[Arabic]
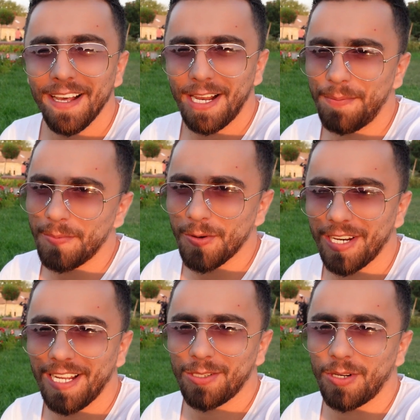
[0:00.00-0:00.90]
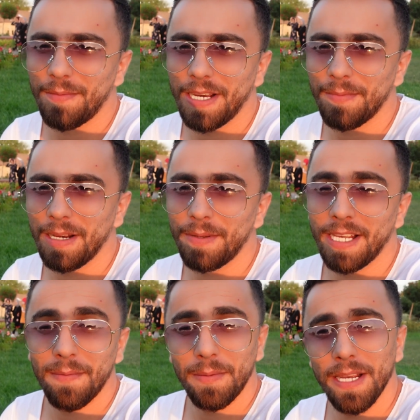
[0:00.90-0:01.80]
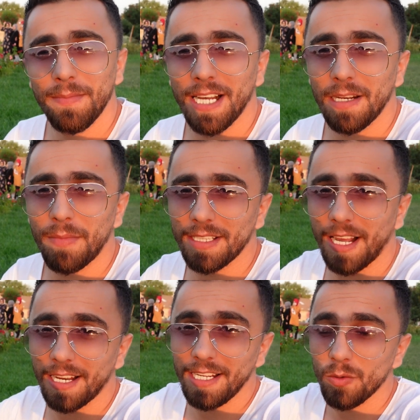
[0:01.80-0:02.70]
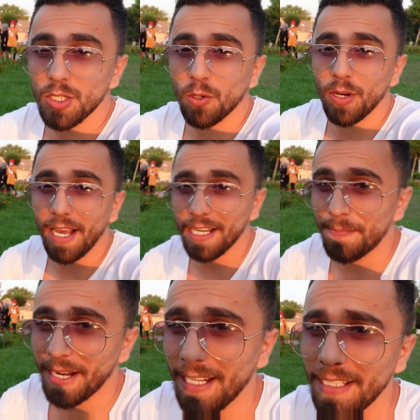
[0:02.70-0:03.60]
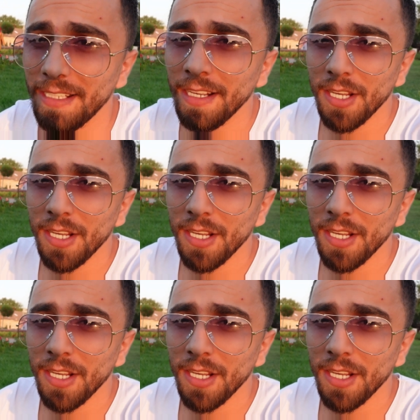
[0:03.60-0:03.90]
انا بحبكم كلياتكم حبايب قلبي قبل ما يبدا هذا المقطع خلينا نوصلوا لاكبر عدد